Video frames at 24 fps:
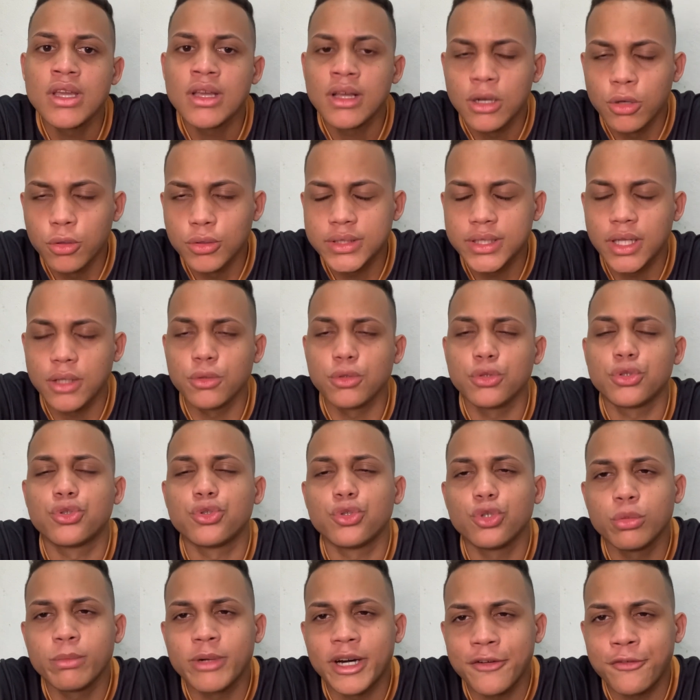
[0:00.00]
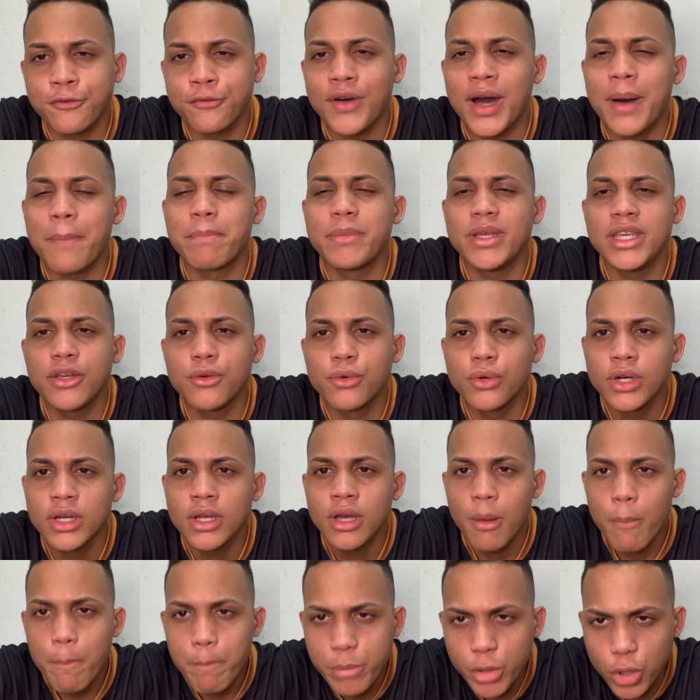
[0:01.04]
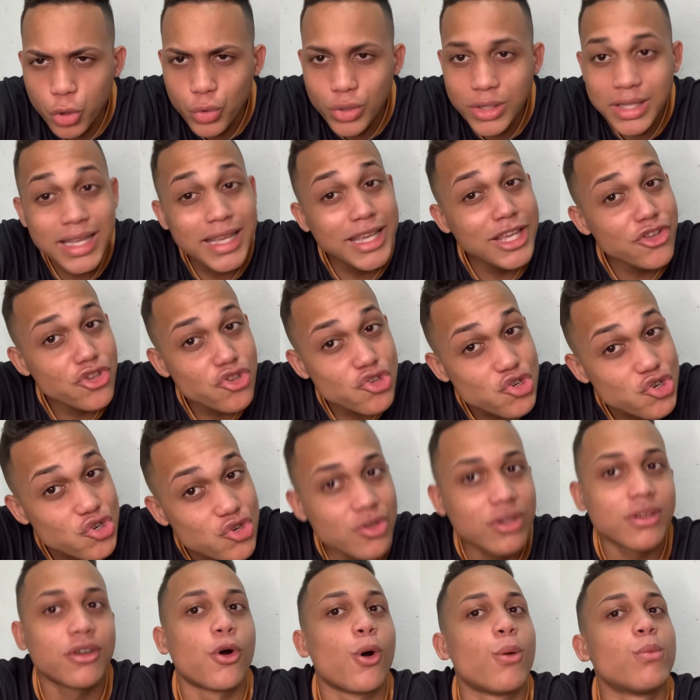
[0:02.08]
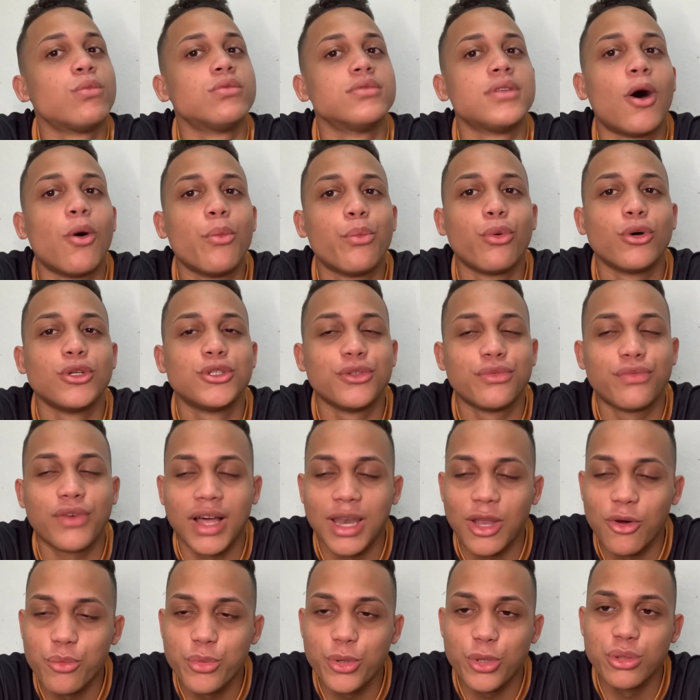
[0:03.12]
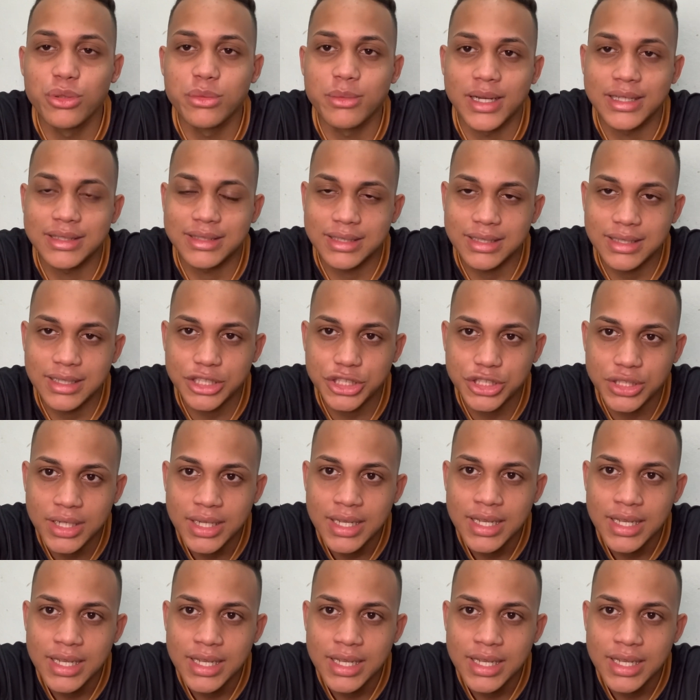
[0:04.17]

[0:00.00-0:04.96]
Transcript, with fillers: Luciano Juba, Fabinho, Bruninho, como o Dalpozo fala, o Bruno Matias